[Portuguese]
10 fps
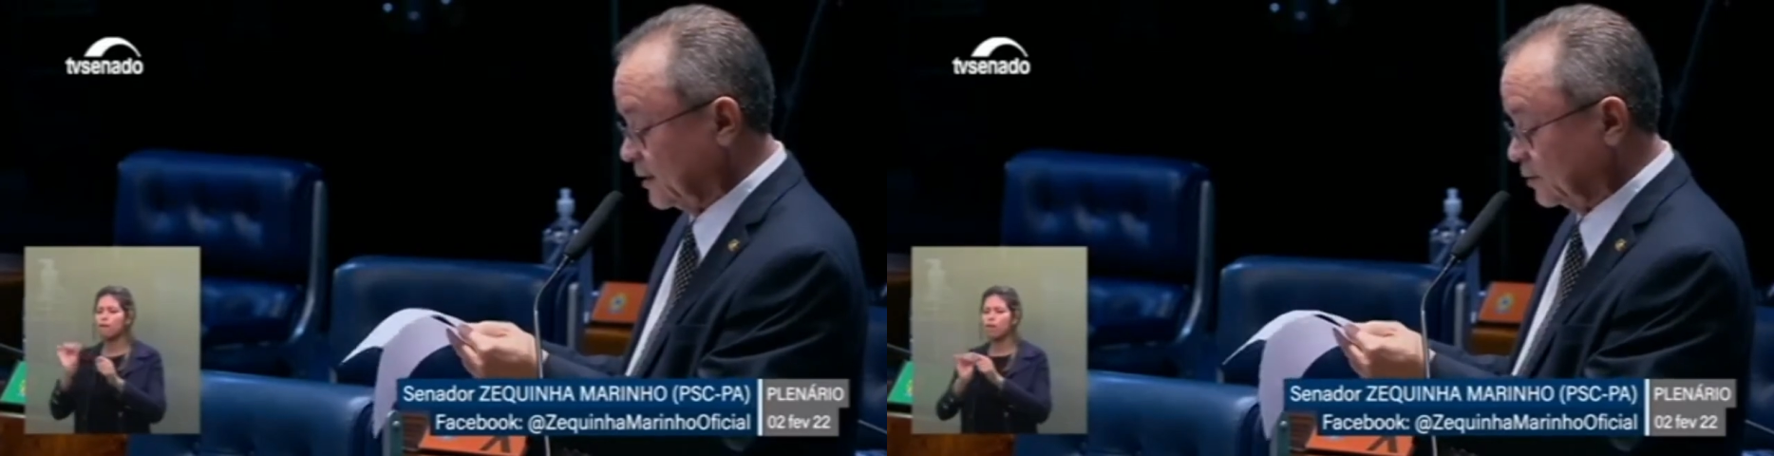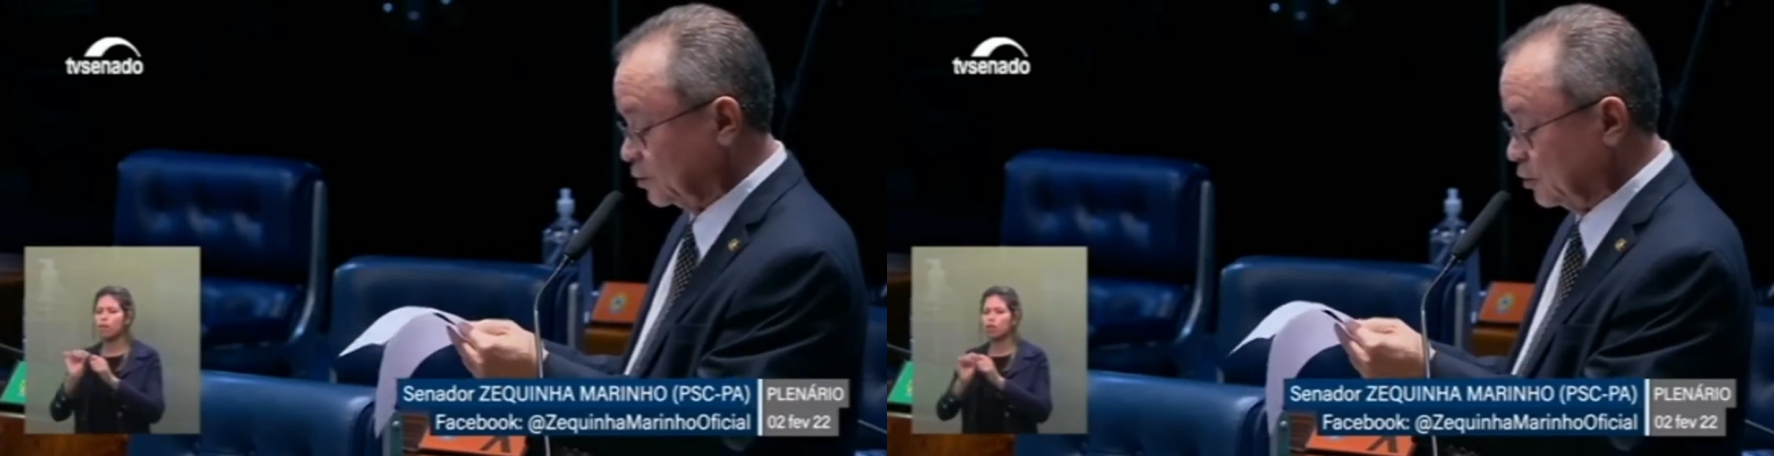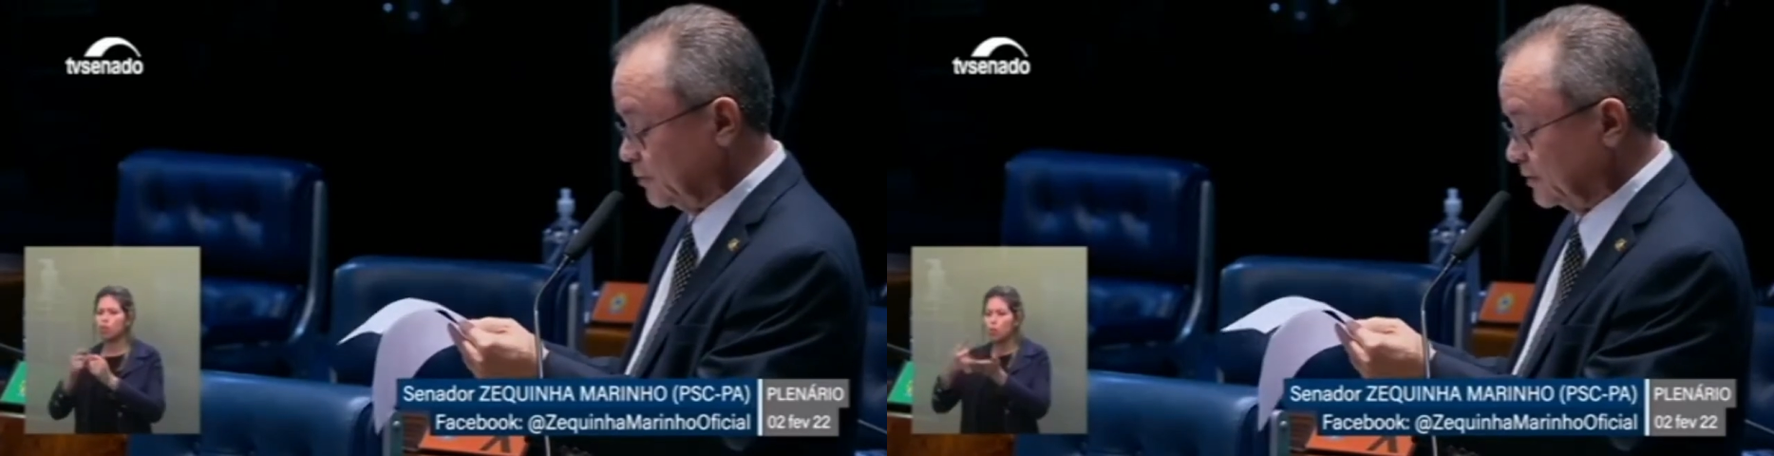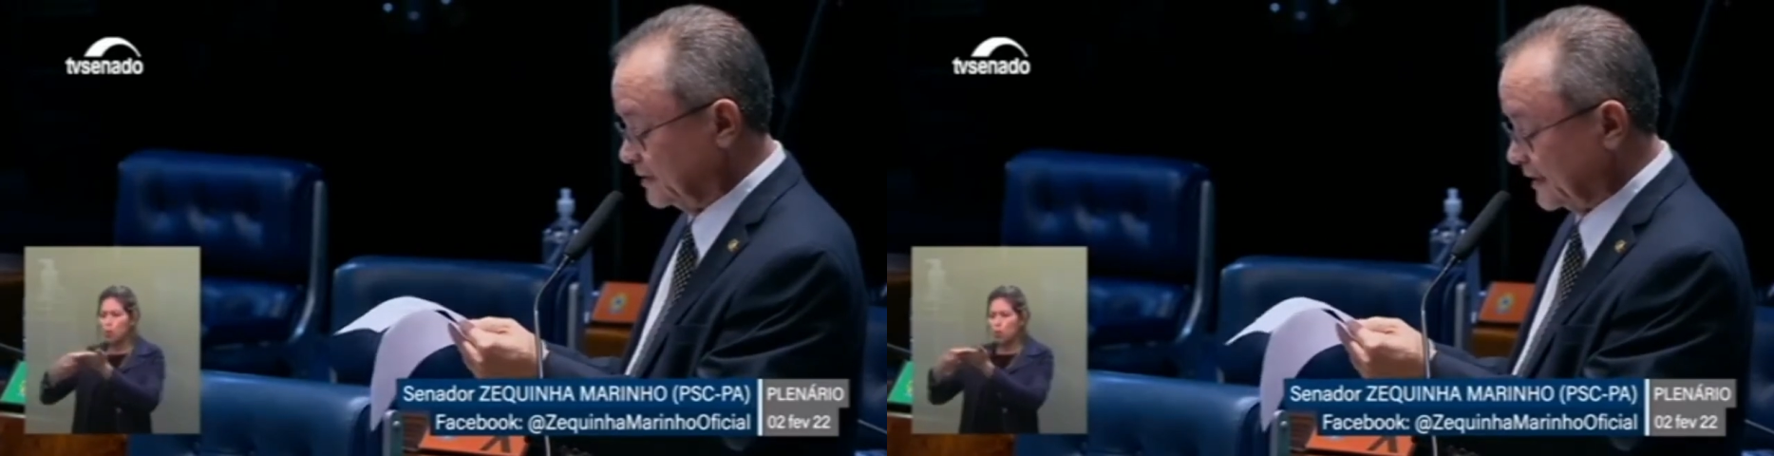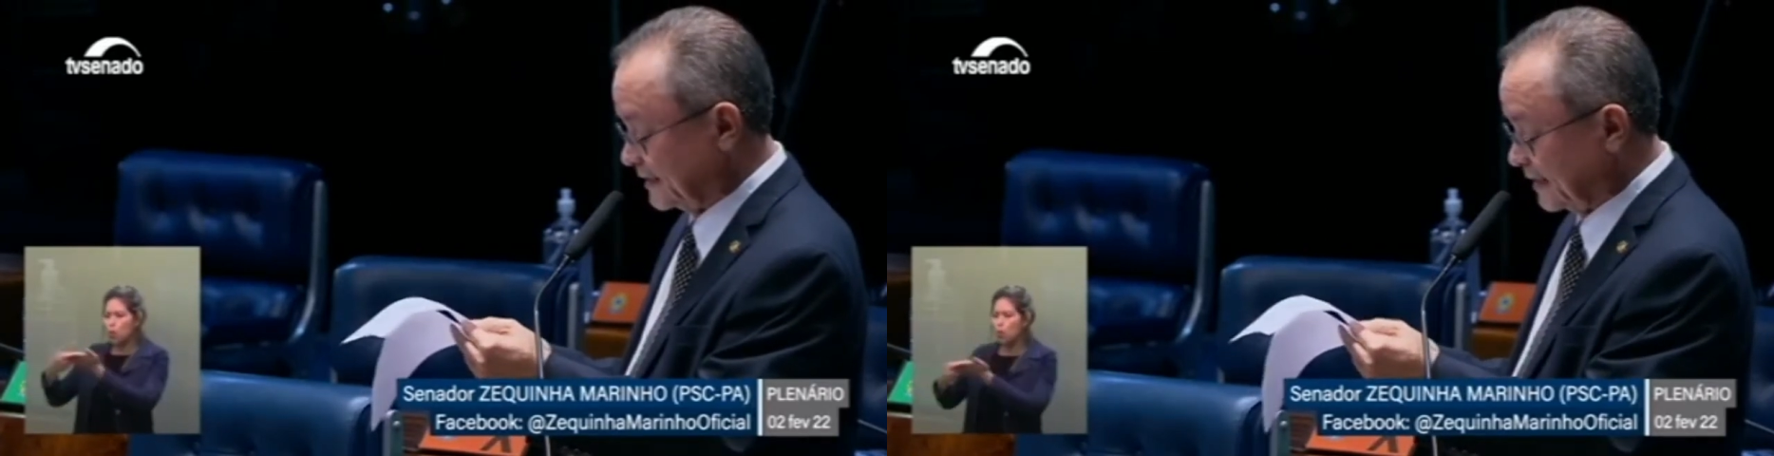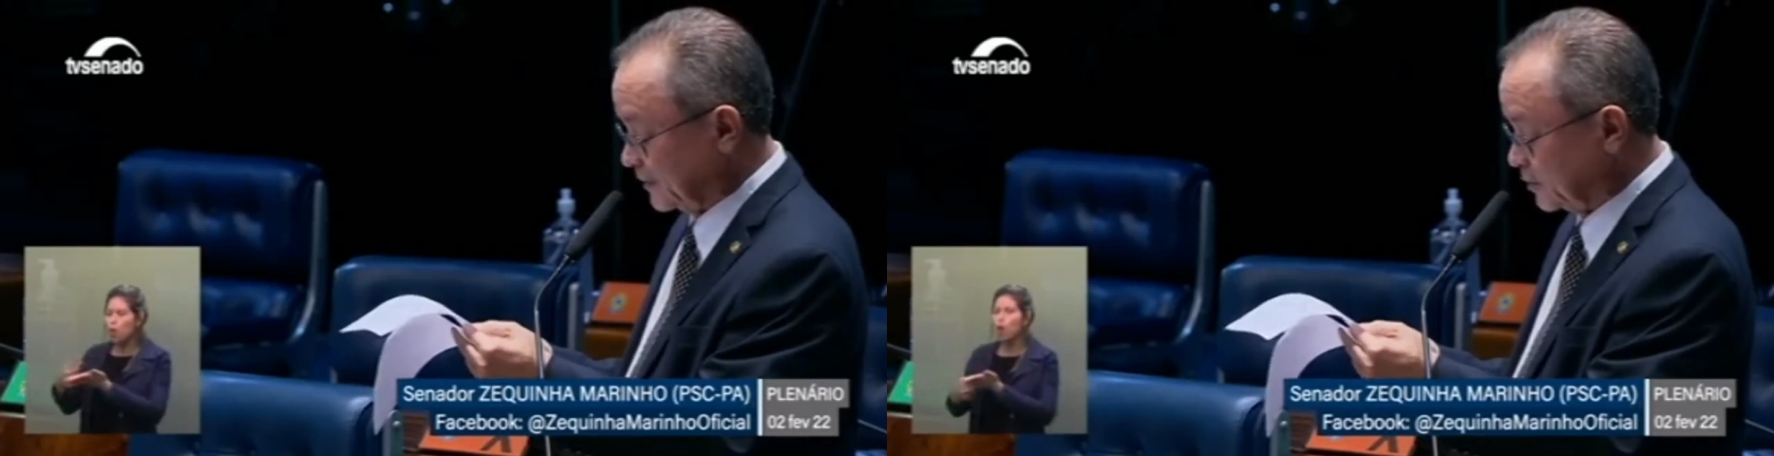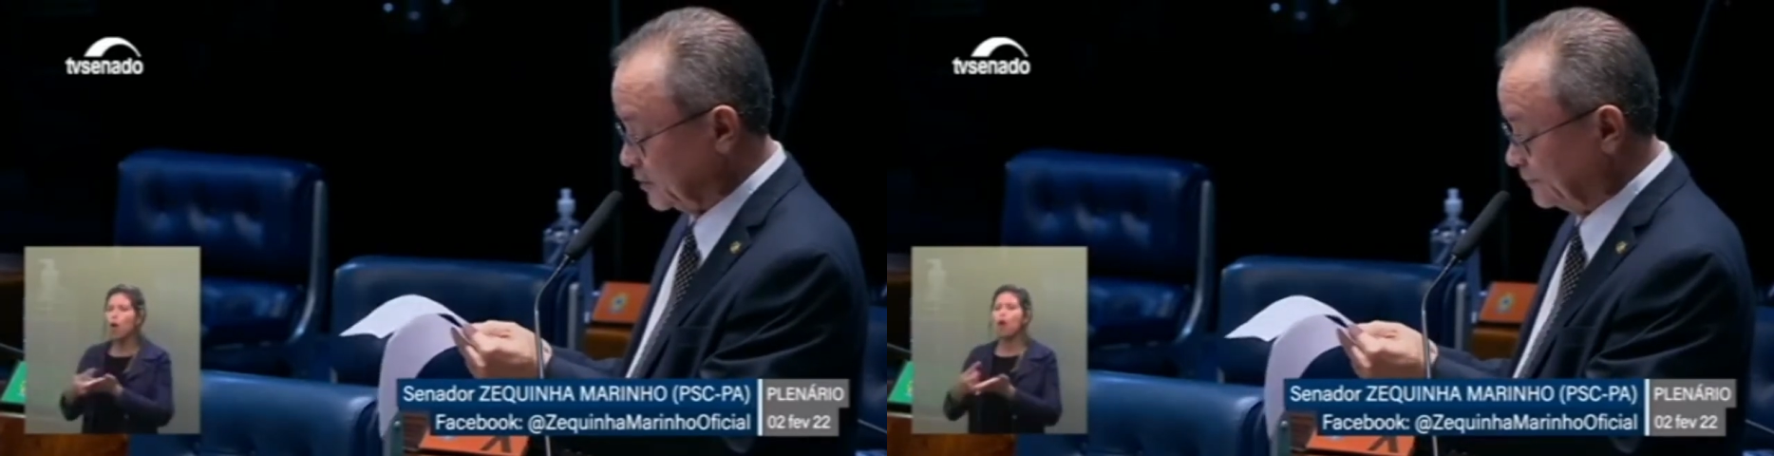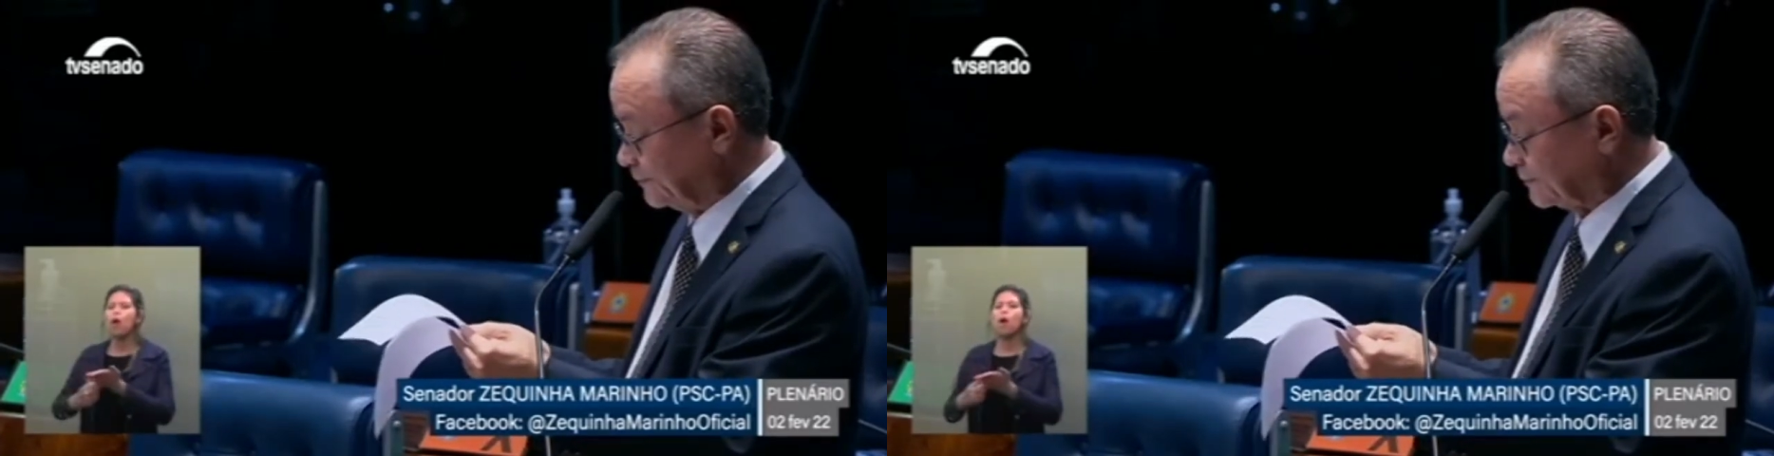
de 2017.